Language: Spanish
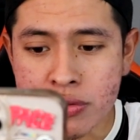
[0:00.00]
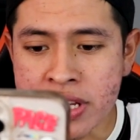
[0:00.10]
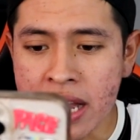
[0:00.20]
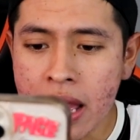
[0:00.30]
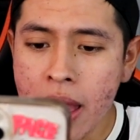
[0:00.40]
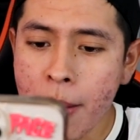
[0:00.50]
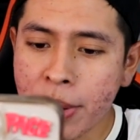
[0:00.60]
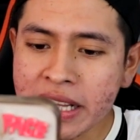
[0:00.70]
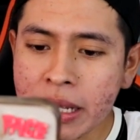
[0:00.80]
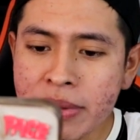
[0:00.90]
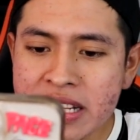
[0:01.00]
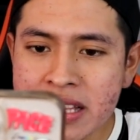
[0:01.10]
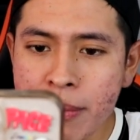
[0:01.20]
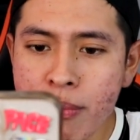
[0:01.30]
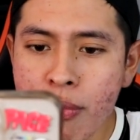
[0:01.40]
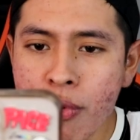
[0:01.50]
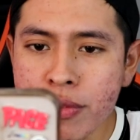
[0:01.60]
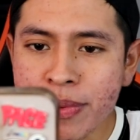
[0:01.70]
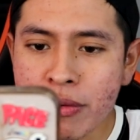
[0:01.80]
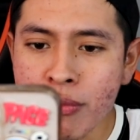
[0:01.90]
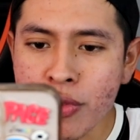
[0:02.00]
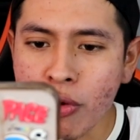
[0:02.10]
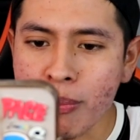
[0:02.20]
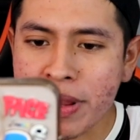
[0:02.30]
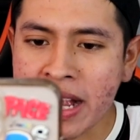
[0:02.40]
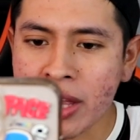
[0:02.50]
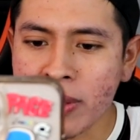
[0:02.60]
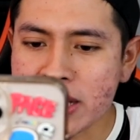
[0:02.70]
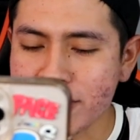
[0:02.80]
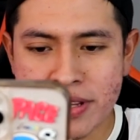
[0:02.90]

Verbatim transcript: O sea, prácticamente está muy, pero muy complicado esto,